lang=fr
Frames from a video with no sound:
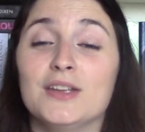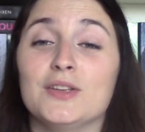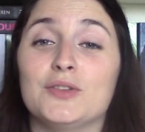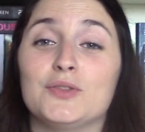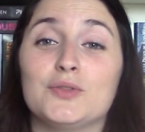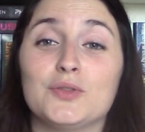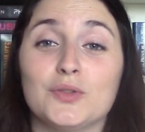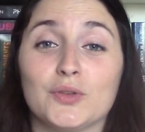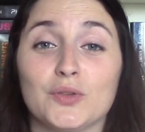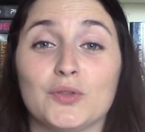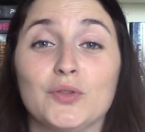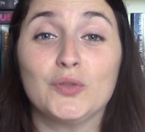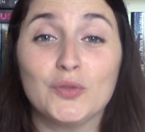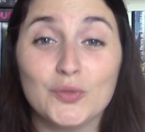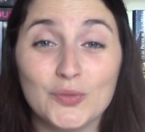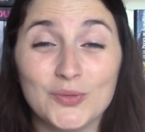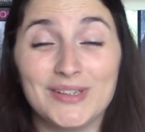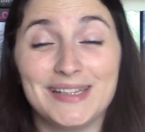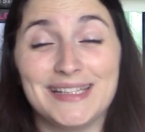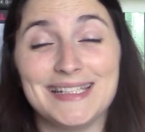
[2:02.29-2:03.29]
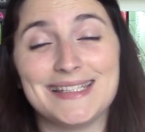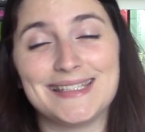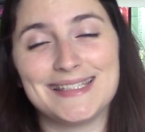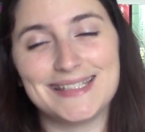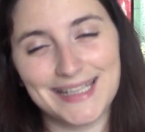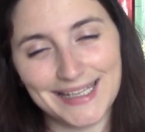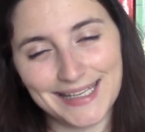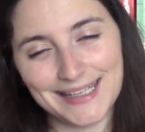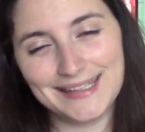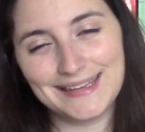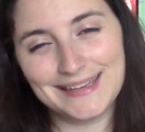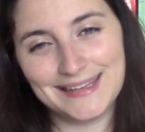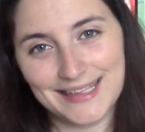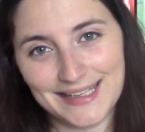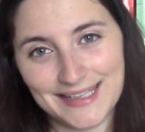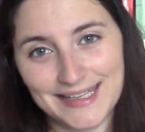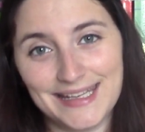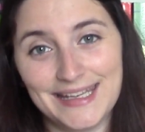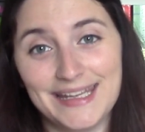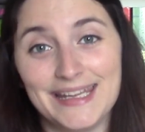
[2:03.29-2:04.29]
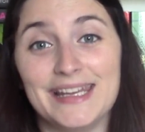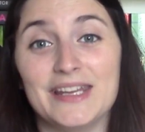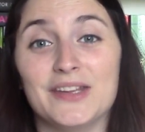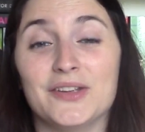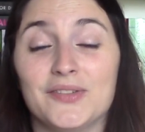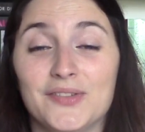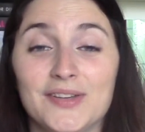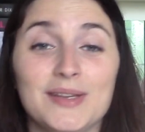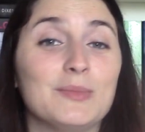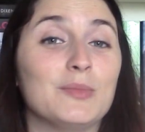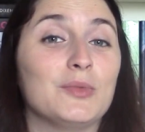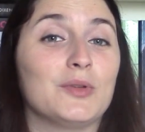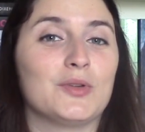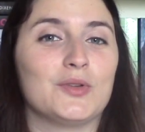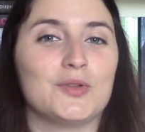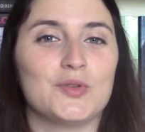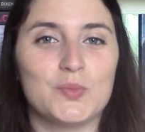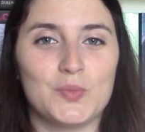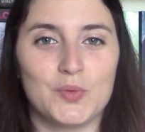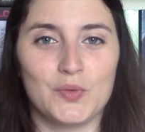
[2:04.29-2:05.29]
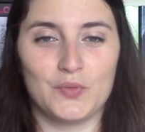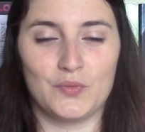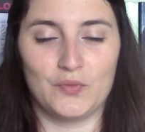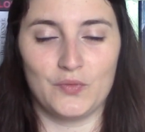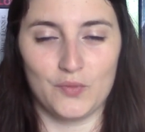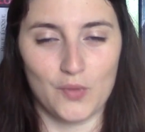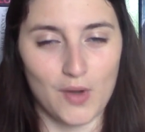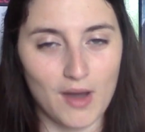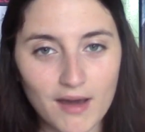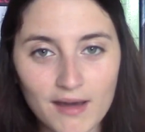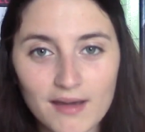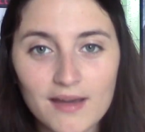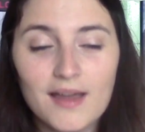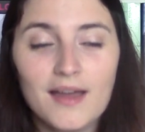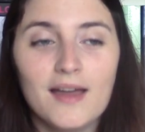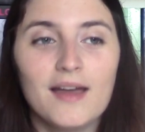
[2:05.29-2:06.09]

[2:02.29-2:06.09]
sur toutes les séries télé et les films que je peux voir.